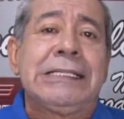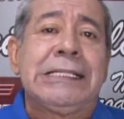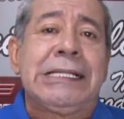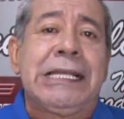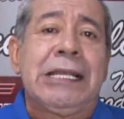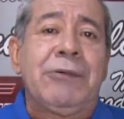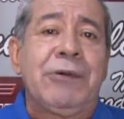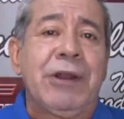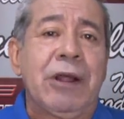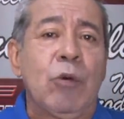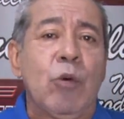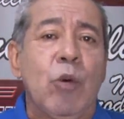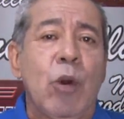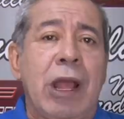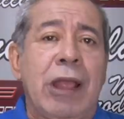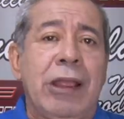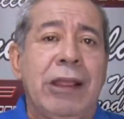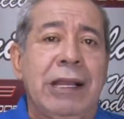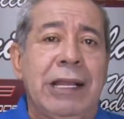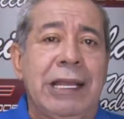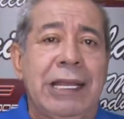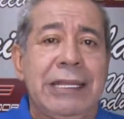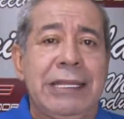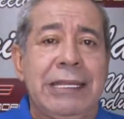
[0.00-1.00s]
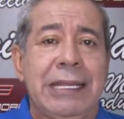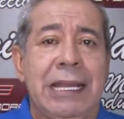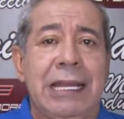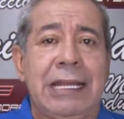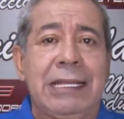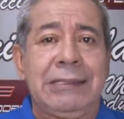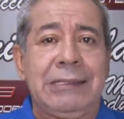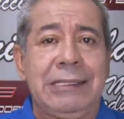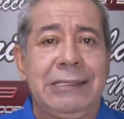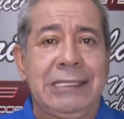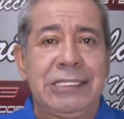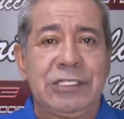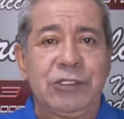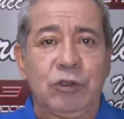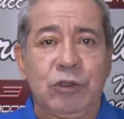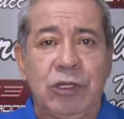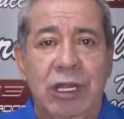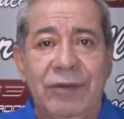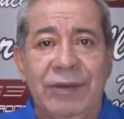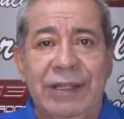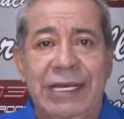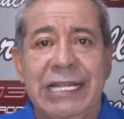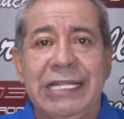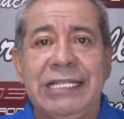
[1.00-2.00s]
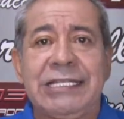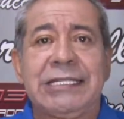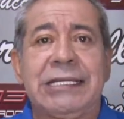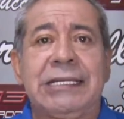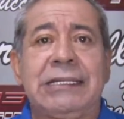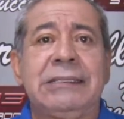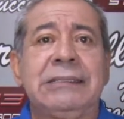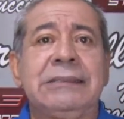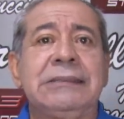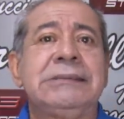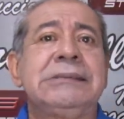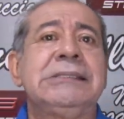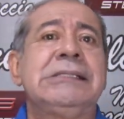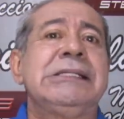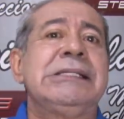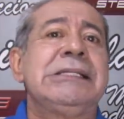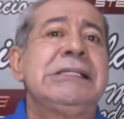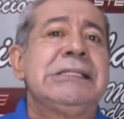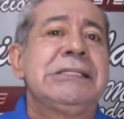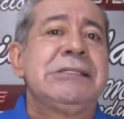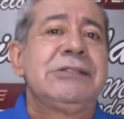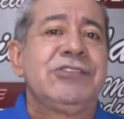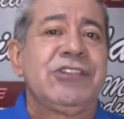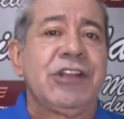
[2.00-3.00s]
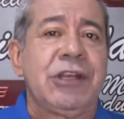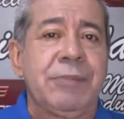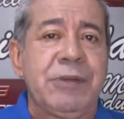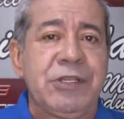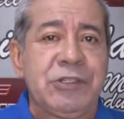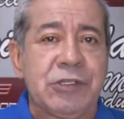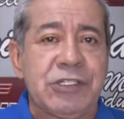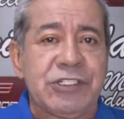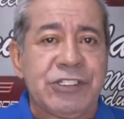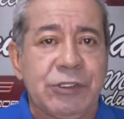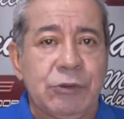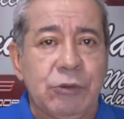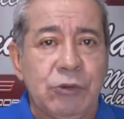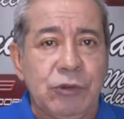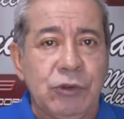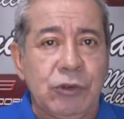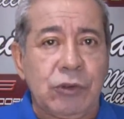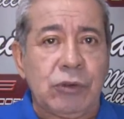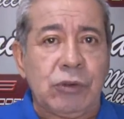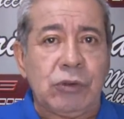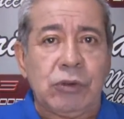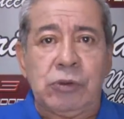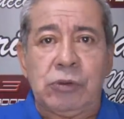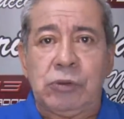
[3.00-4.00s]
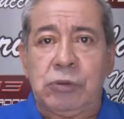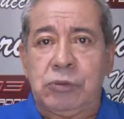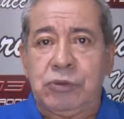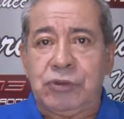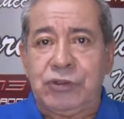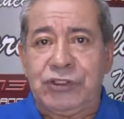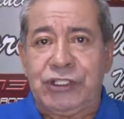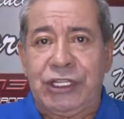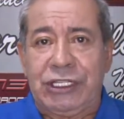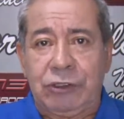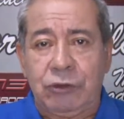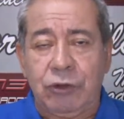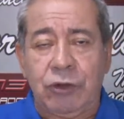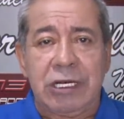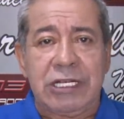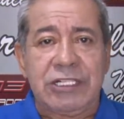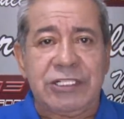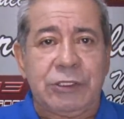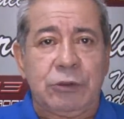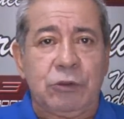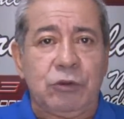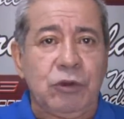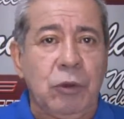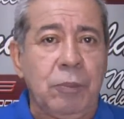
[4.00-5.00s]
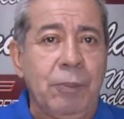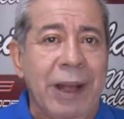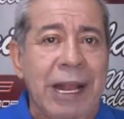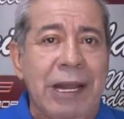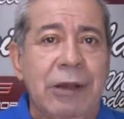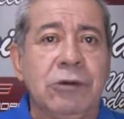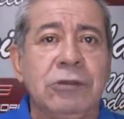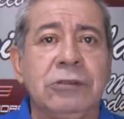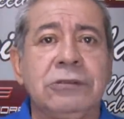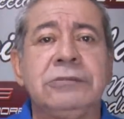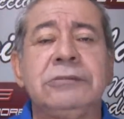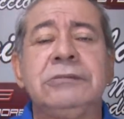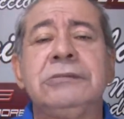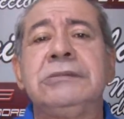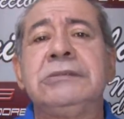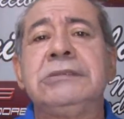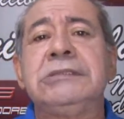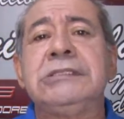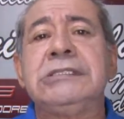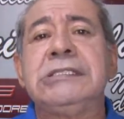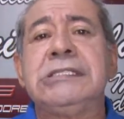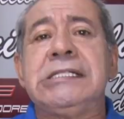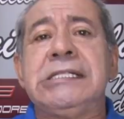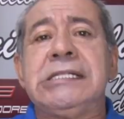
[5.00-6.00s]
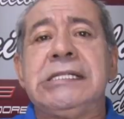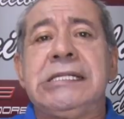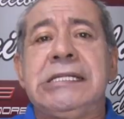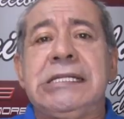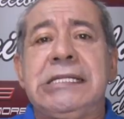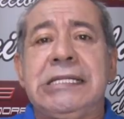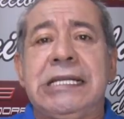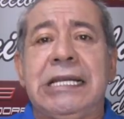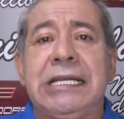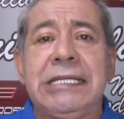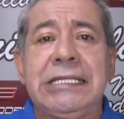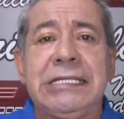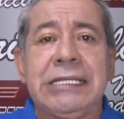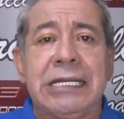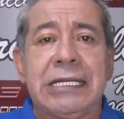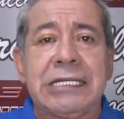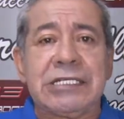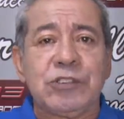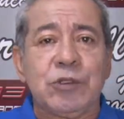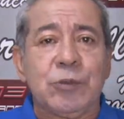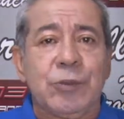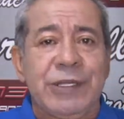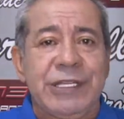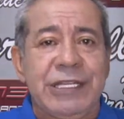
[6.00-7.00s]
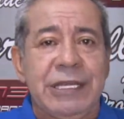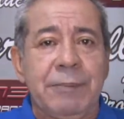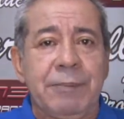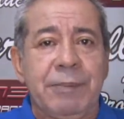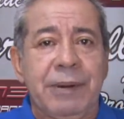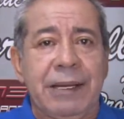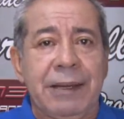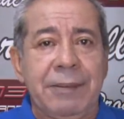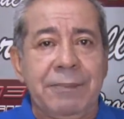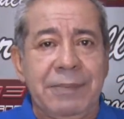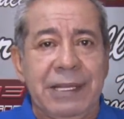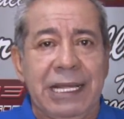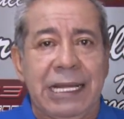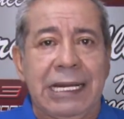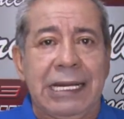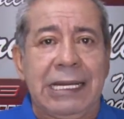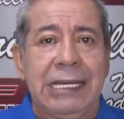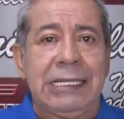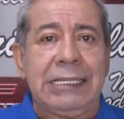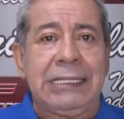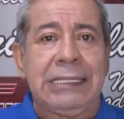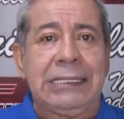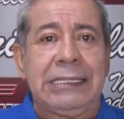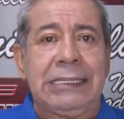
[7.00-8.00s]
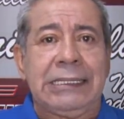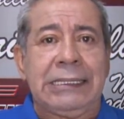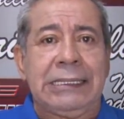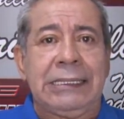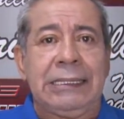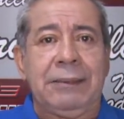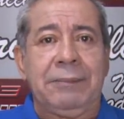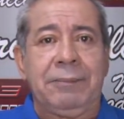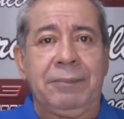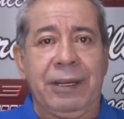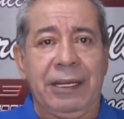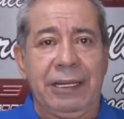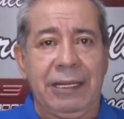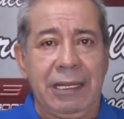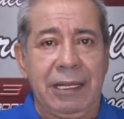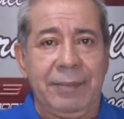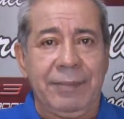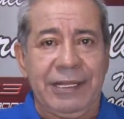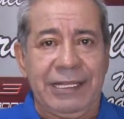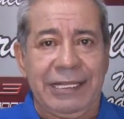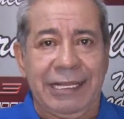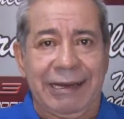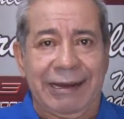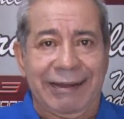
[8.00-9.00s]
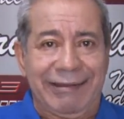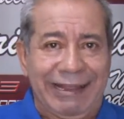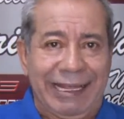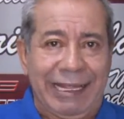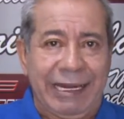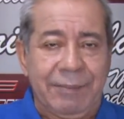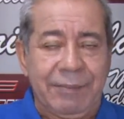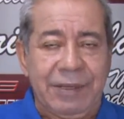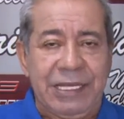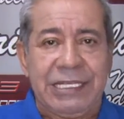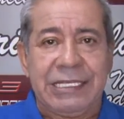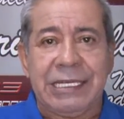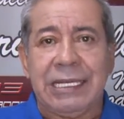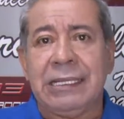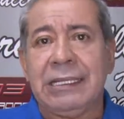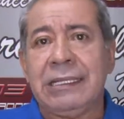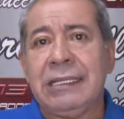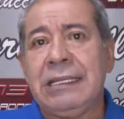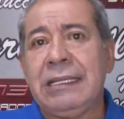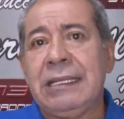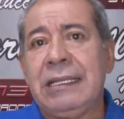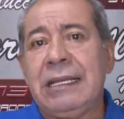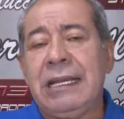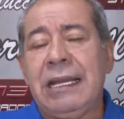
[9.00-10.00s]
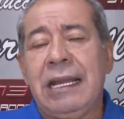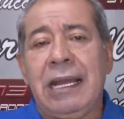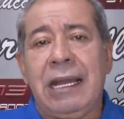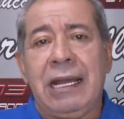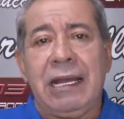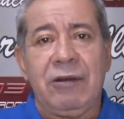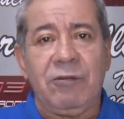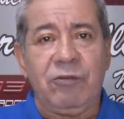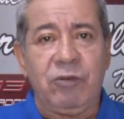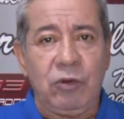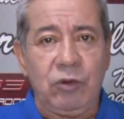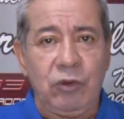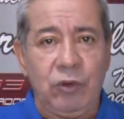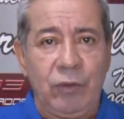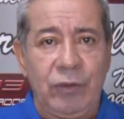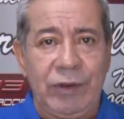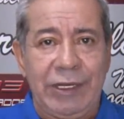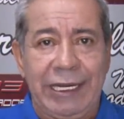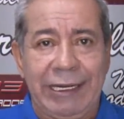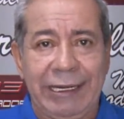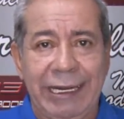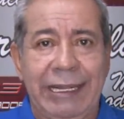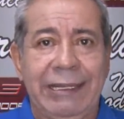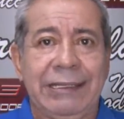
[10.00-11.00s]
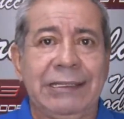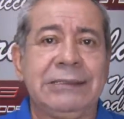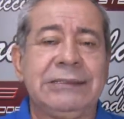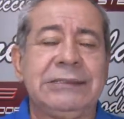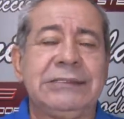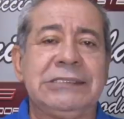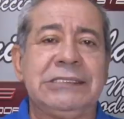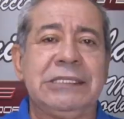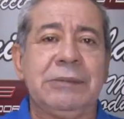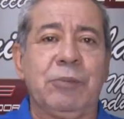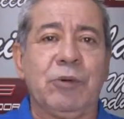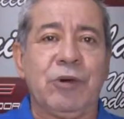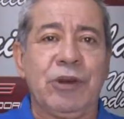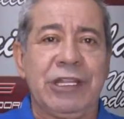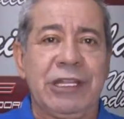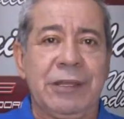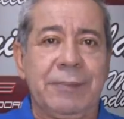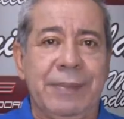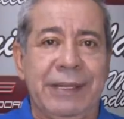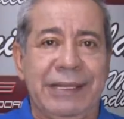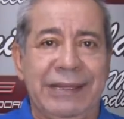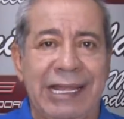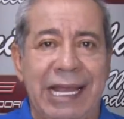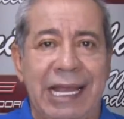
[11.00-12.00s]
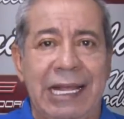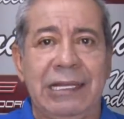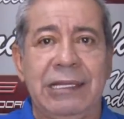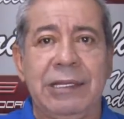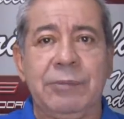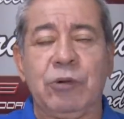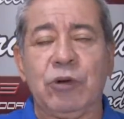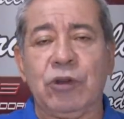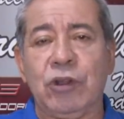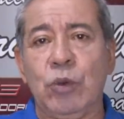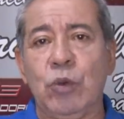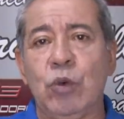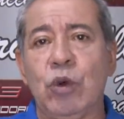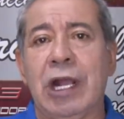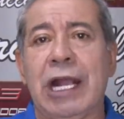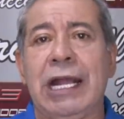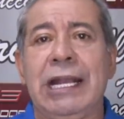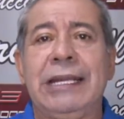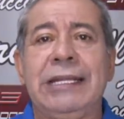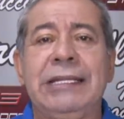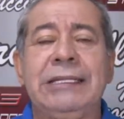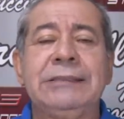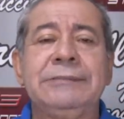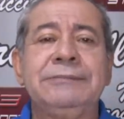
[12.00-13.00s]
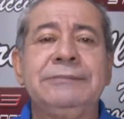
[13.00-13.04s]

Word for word: en una jugada que llega desde zona derecha, servicio al segundo sector, al segundo palo, y ahí llega Estupiñán para enviarla prácticamente a ras de gramilla al fondo de la red. Se pone en desventaja el Deportivo Cali.